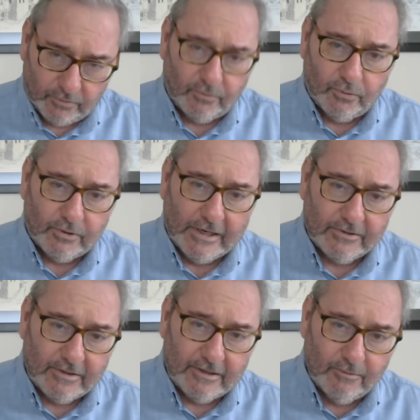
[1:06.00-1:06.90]

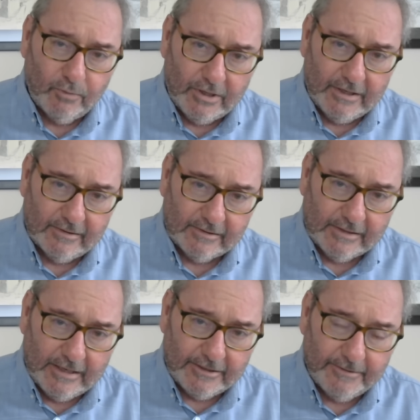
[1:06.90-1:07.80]
TUSAŞ'taki
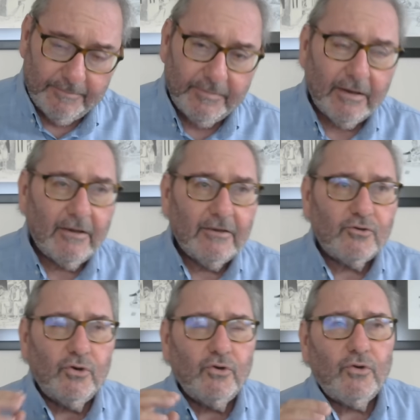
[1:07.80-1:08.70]
mühendisler.
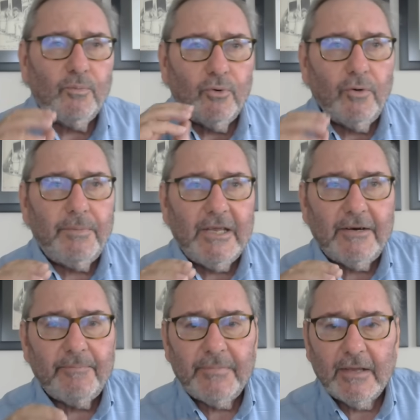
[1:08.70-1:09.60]
Çünkü bu
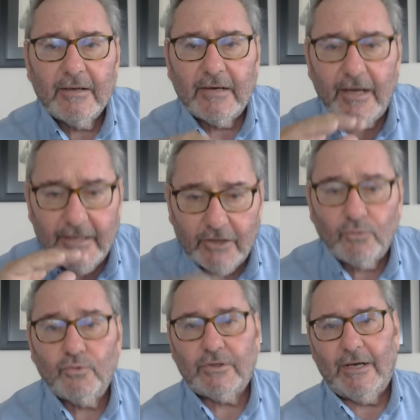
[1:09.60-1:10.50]
bir kanat
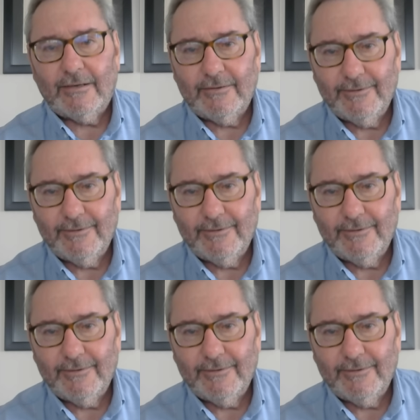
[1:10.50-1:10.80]
uçak.